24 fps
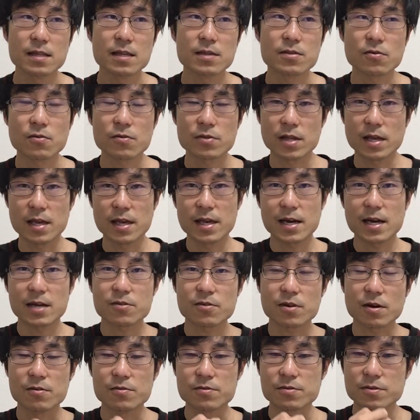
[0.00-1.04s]
でそこで映画と
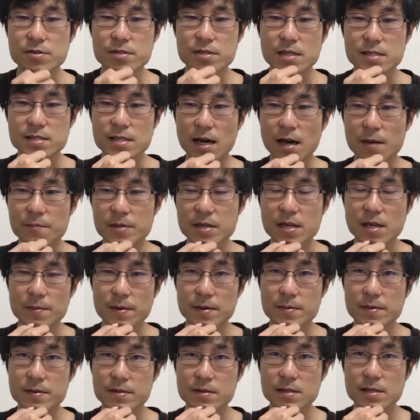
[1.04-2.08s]
か映してさ見れば
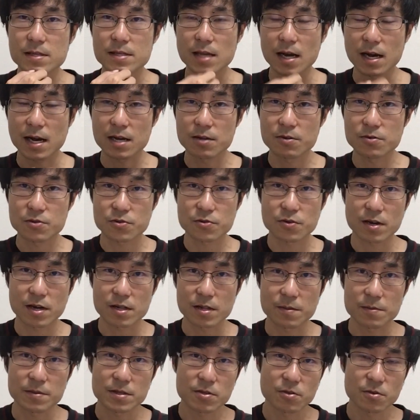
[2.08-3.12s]
別にさ彼女とか
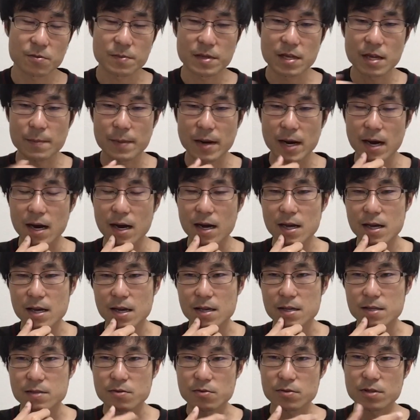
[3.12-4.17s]
で一緒に見れば
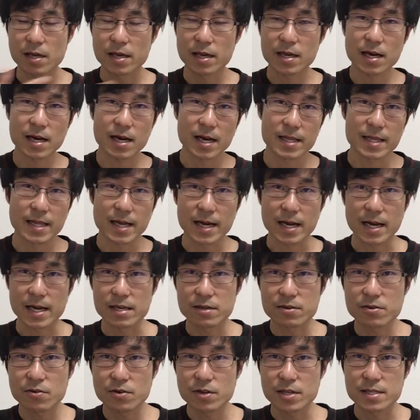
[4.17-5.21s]
そんな映画館なんか
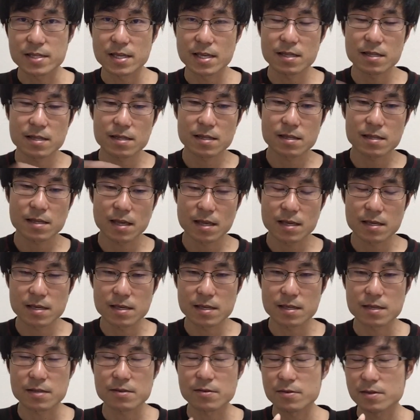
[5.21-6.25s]
行くより全然い
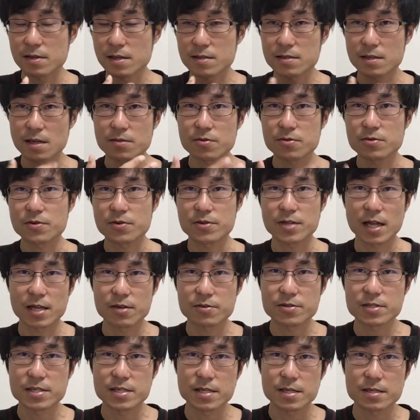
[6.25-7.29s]
いですよ絶対そっちの方が
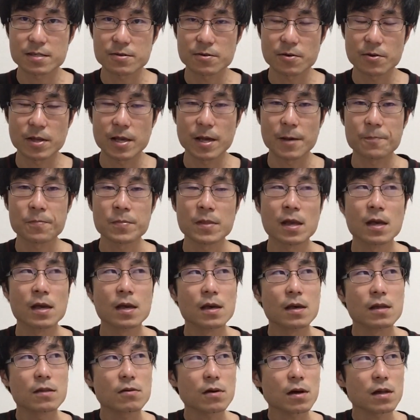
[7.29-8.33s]
楽しいですよね
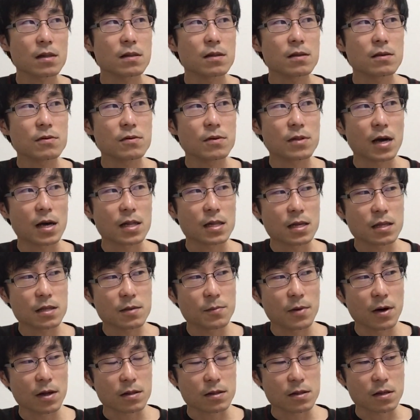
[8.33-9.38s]
とかっていうような話
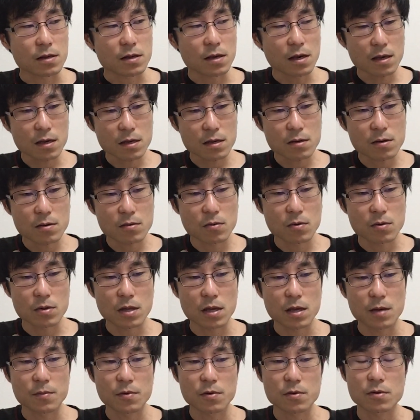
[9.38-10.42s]
もあって結構
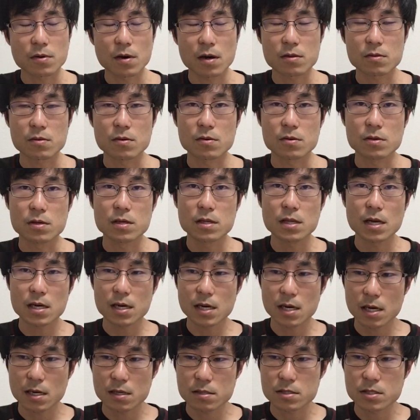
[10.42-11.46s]
ね僕あの田
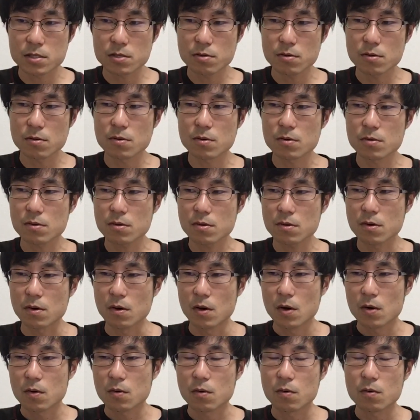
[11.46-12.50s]
舎地方の
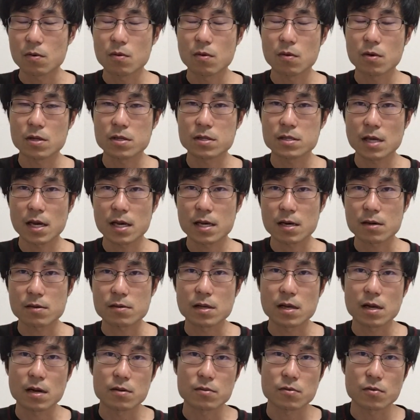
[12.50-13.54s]
国公立大学
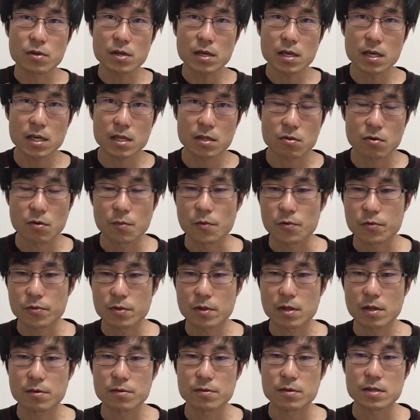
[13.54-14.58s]
狙うのいいと思っ
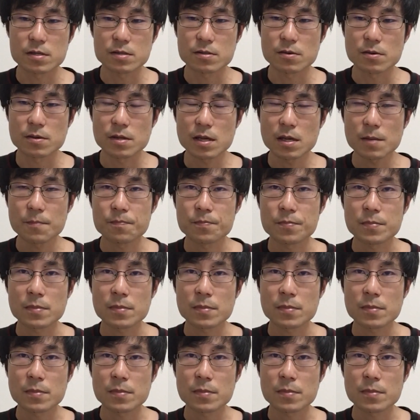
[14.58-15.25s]
てるんですよね